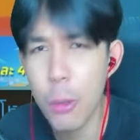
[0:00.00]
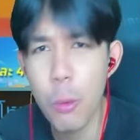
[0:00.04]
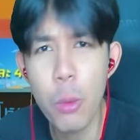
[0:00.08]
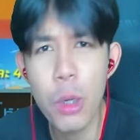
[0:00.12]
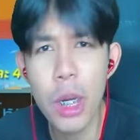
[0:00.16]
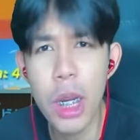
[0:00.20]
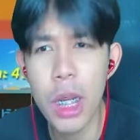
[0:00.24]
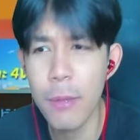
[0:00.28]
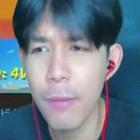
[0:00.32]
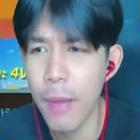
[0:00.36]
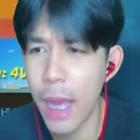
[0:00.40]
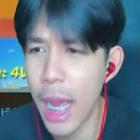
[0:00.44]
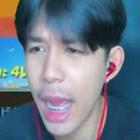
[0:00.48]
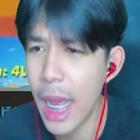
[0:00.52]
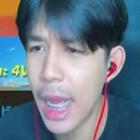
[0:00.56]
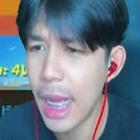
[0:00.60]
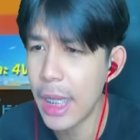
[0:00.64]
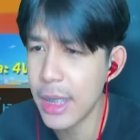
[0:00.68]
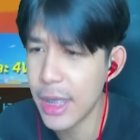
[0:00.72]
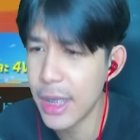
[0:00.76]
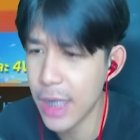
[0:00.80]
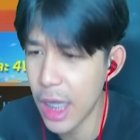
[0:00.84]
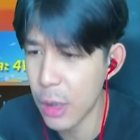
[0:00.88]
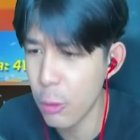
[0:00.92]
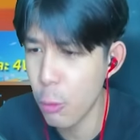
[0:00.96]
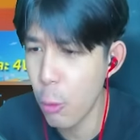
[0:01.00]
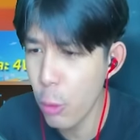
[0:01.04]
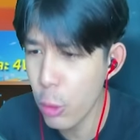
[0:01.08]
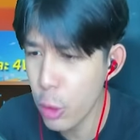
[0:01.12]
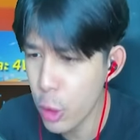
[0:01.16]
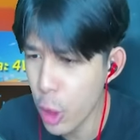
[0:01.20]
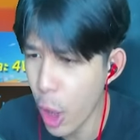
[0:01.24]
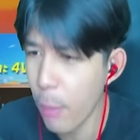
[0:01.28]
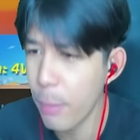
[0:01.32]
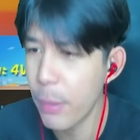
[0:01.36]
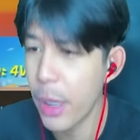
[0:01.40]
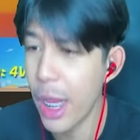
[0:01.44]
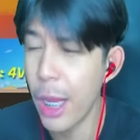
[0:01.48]
Google ว่าซันคุงช็
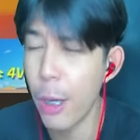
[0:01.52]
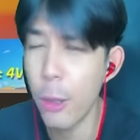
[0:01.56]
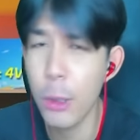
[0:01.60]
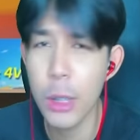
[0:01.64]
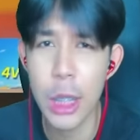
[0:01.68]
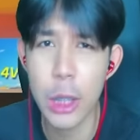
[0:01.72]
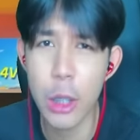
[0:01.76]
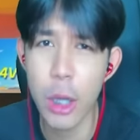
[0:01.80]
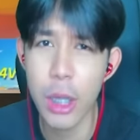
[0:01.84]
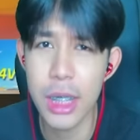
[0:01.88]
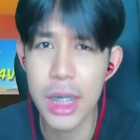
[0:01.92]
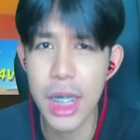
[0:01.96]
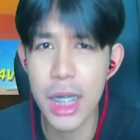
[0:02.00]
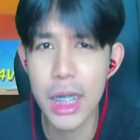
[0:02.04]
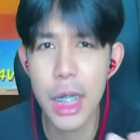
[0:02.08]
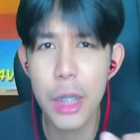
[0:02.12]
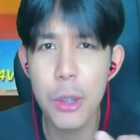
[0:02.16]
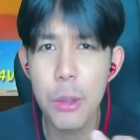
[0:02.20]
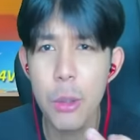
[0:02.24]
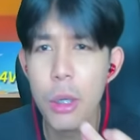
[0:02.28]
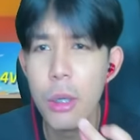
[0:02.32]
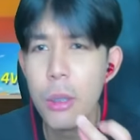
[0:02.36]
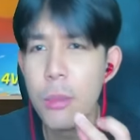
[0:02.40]
อปเดี๋ยวให้คนต่อเซิร์ชให้ดู